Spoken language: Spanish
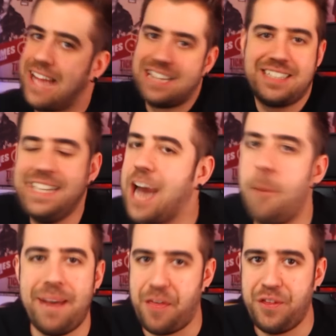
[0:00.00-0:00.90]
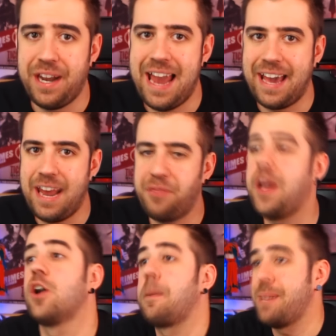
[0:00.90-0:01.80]
Te has tirado para hacer la
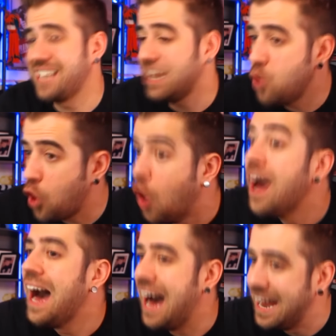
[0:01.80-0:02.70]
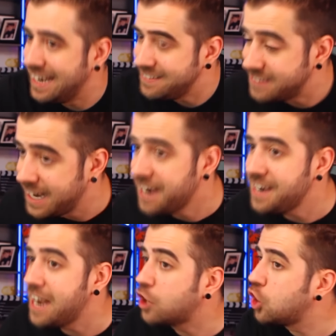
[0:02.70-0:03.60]
gracia. Lo que pasa que luego, al entrar
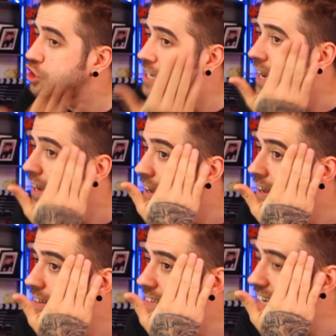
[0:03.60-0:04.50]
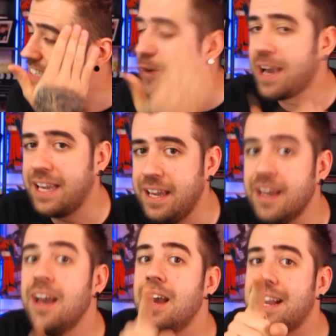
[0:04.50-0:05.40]
en el coche, te has dado
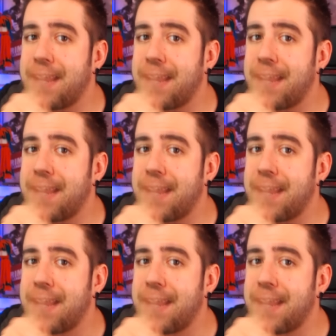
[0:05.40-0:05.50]
aquí.